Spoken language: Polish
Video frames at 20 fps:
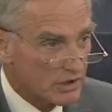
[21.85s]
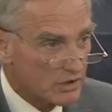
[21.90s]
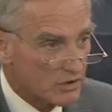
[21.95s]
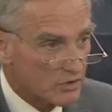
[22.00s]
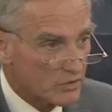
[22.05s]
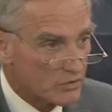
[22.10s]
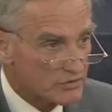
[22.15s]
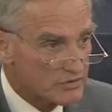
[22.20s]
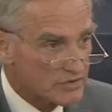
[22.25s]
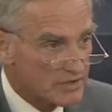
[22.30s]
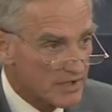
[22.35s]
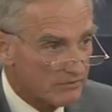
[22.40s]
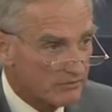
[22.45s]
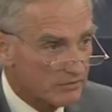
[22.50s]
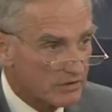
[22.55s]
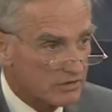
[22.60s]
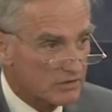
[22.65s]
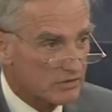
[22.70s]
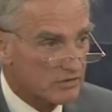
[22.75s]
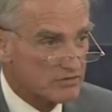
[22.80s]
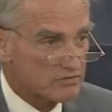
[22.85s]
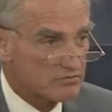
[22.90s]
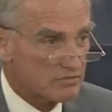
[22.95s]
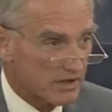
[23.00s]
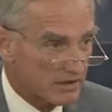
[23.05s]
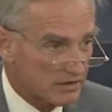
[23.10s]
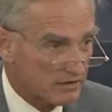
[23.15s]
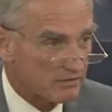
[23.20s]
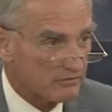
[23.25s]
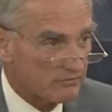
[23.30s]
do ustawy, do
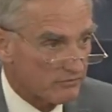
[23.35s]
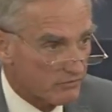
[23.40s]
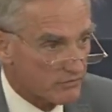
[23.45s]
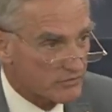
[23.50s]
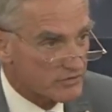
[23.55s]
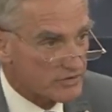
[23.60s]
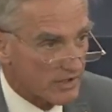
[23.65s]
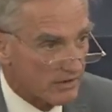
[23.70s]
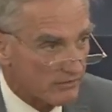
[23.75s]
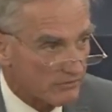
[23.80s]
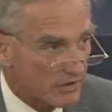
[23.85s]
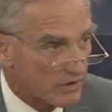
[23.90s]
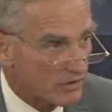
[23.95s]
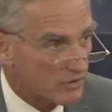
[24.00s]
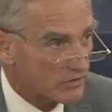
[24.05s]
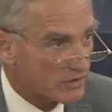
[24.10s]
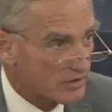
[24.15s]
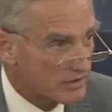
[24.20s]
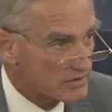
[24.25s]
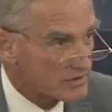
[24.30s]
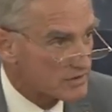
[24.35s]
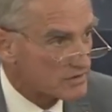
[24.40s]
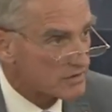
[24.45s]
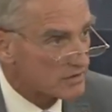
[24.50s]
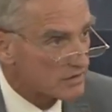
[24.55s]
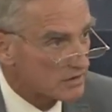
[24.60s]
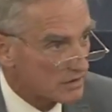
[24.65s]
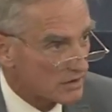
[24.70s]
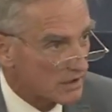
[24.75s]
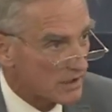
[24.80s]
zmiany w ustawie kodeks
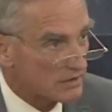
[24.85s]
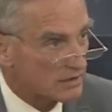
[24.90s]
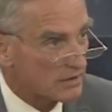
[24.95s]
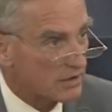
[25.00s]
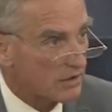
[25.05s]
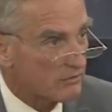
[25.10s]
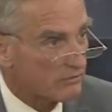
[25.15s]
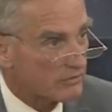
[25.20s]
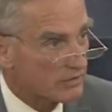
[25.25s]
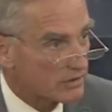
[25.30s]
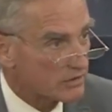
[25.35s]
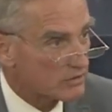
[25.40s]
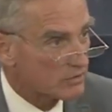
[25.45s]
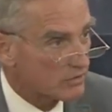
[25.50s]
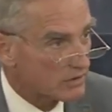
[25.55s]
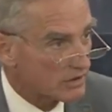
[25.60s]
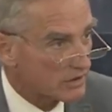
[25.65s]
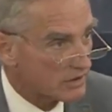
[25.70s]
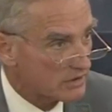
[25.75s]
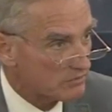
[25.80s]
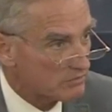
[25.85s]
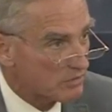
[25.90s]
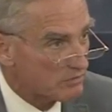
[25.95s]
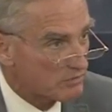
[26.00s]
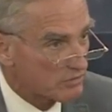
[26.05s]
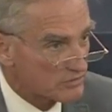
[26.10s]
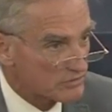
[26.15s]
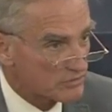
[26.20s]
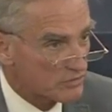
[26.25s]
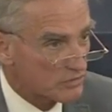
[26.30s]
handlowy, których po
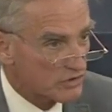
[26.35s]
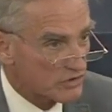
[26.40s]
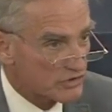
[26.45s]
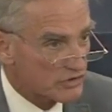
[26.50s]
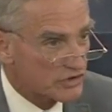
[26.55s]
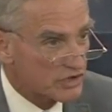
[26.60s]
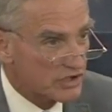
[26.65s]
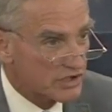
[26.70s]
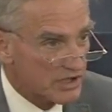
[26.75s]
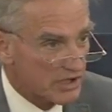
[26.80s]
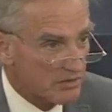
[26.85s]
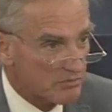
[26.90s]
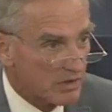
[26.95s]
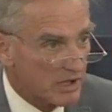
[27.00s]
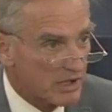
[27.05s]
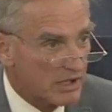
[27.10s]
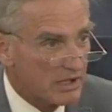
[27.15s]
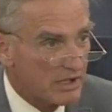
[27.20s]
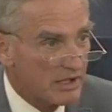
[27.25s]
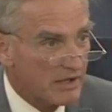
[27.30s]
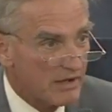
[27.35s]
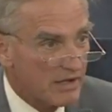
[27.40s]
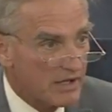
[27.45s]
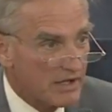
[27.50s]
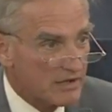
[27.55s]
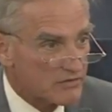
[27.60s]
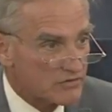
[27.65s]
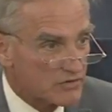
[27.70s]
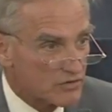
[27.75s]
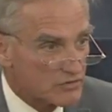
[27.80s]
prostu jeszcze nie ma.
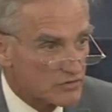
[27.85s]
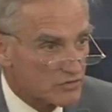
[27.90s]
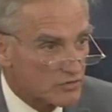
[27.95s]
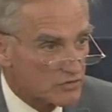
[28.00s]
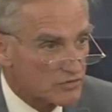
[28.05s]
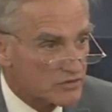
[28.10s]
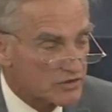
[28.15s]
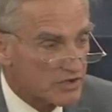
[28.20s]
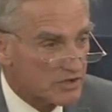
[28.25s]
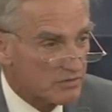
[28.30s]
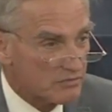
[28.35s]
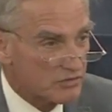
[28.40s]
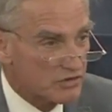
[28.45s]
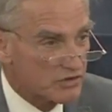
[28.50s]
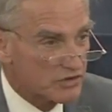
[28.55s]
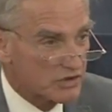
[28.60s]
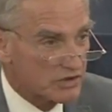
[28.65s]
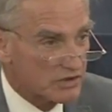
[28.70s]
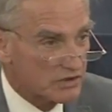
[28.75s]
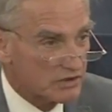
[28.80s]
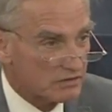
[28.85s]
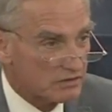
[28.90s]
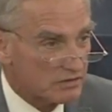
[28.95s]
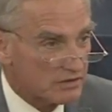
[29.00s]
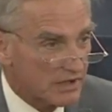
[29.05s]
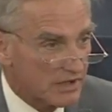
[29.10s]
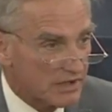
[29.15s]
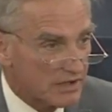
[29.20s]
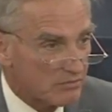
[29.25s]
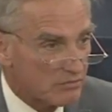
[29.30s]
W związku z tym, czy
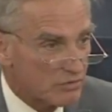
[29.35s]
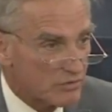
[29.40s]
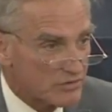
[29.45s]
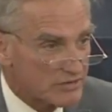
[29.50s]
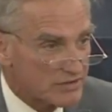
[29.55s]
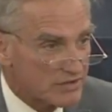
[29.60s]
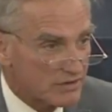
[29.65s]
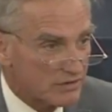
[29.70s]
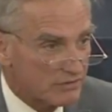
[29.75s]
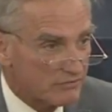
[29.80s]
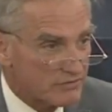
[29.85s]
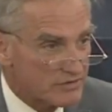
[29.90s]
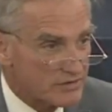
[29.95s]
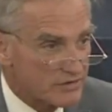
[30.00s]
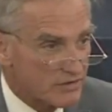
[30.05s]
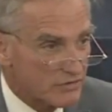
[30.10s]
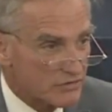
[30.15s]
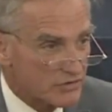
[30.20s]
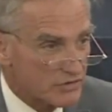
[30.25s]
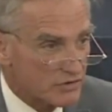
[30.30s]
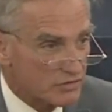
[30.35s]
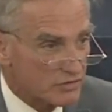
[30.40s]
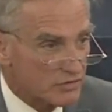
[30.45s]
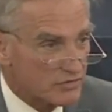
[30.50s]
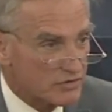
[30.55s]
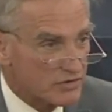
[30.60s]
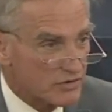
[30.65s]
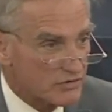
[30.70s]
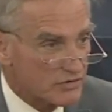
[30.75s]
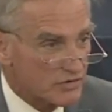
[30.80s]
jakie było stanowisko rządu?
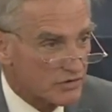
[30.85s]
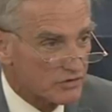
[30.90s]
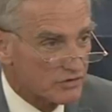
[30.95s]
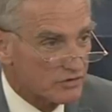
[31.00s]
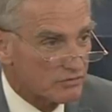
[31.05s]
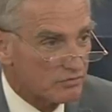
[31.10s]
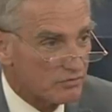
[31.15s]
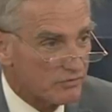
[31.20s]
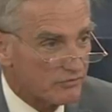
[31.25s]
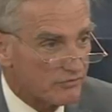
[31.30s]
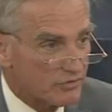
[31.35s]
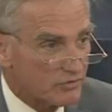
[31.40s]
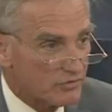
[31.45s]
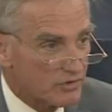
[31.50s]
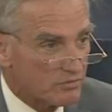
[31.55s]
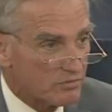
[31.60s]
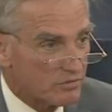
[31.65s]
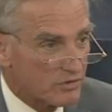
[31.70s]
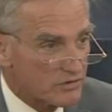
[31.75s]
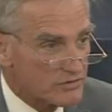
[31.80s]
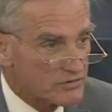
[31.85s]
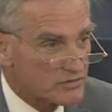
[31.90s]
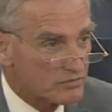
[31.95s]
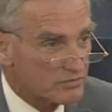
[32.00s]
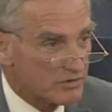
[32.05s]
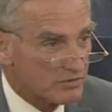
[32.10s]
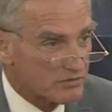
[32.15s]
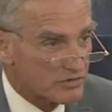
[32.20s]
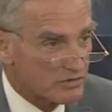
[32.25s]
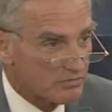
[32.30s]
Co rząd mówił? No bo
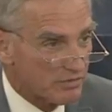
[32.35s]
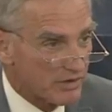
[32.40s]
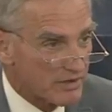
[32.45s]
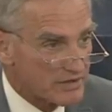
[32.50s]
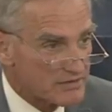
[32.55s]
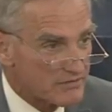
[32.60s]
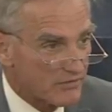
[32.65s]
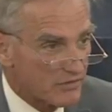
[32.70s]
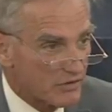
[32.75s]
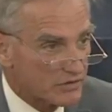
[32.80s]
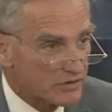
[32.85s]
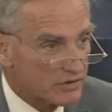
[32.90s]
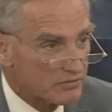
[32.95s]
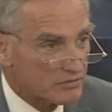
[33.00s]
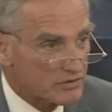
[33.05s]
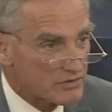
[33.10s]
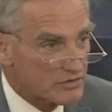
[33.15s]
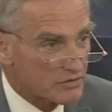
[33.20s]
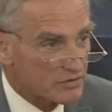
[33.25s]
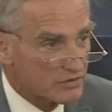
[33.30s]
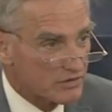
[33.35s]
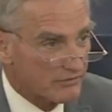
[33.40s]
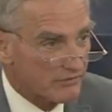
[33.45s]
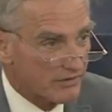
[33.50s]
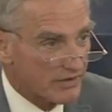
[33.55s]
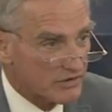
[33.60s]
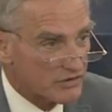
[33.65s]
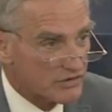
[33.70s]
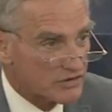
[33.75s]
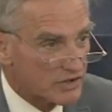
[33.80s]
rozumiem, że Państwo o tym
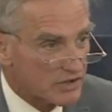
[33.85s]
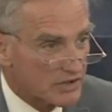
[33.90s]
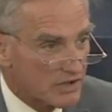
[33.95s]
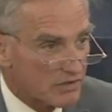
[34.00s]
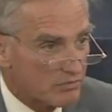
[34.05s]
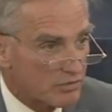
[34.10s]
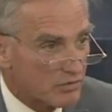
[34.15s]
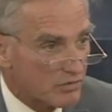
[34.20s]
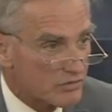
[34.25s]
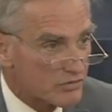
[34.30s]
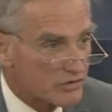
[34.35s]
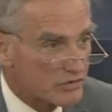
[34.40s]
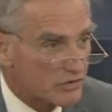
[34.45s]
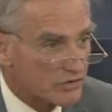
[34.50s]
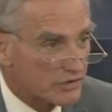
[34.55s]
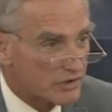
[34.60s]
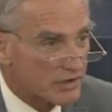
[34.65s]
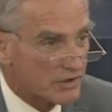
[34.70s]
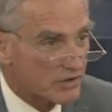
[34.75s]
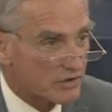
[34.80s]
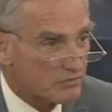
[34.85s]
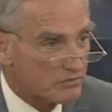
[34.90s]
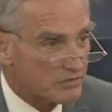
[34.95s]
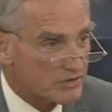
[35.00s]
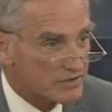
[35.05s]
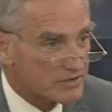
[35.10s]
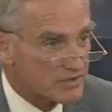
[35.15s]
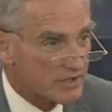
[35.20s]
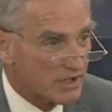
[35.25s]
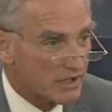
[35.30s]
dyskutowaliście na połączonych
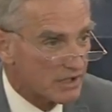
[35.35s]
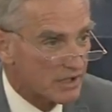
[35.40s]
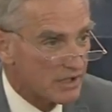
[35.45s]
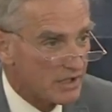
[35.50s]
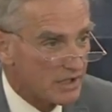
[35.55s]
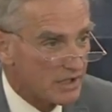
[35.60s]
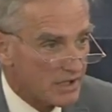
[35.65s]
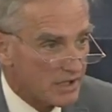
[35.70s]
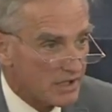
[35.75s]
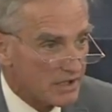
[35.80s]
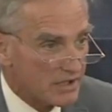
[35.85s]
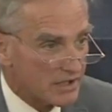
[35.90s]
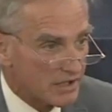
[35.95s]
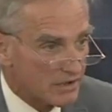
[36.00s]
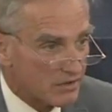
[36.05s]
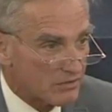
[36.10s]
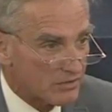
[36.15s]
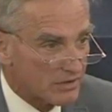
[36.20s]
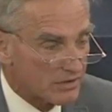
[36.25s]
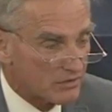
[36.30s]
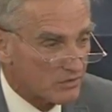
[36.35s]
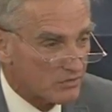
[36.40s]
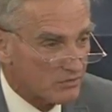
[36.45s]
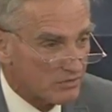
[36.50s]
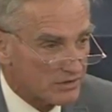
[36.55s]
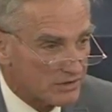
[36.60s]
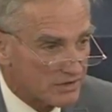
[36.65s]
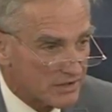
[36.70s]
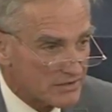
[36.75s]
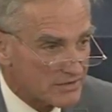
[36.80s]
komisjach. Jaką
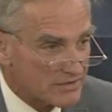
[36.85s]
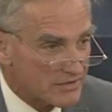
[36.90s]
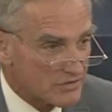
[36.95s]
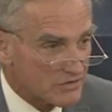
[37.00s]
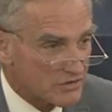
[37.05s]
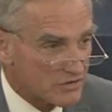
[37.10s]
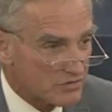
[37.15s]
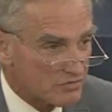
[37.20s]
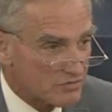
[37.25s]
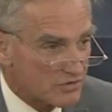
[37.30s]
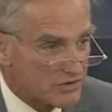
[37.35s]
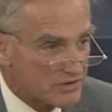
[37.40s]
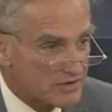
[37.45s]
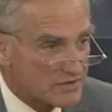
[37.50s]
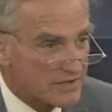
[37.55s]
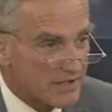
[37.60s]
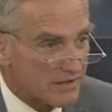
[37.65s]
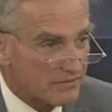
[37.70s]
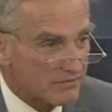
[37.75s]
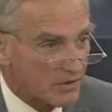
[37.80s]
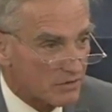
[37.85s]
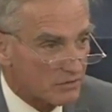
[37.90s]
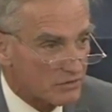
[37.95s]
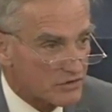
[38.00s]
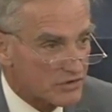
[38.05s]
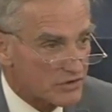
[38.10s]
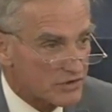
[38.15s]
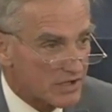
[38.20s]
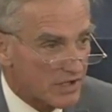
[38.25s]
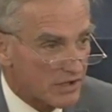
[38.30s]
argumentację rząd przedstawiał i
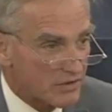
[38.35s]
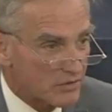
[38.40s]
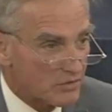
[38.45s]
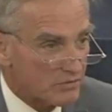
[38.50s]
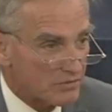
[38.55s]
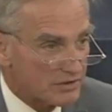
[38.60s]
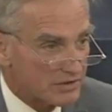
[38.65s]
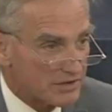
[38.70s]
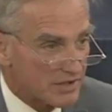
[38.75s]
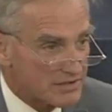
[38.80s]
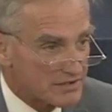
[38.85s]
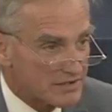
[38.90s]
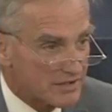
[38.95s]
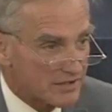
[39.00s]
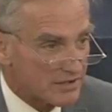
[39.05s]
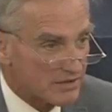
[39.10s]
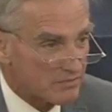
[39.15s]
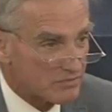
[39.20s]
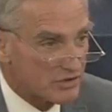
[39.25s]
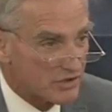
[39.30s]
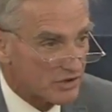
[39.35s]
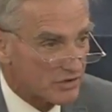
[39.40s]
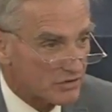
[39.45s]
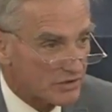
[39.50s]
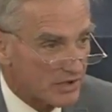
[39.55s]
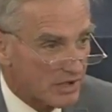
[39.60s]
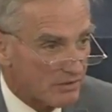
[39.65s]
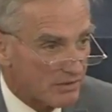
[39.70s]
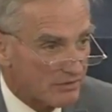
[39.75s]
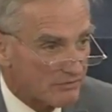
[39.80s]
czy ta argumentacja nie
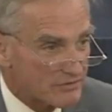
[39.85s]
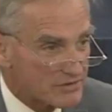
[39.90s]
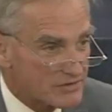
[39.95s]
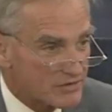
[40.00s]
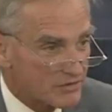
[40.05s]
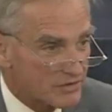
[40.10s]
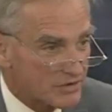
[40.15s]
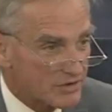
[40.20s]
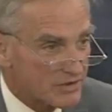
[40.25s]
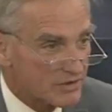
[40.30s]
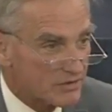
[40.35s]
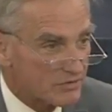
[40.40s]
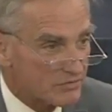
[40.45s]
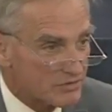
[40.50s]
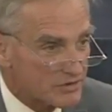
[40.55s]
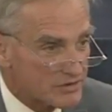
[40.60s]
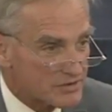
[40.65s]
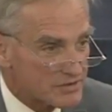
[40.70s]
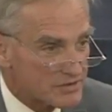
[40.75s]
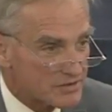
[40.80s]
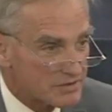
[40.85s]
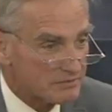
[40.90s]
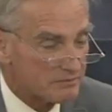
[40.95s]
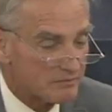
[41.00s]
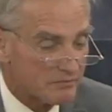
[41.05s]
przekonała wysokich komisji?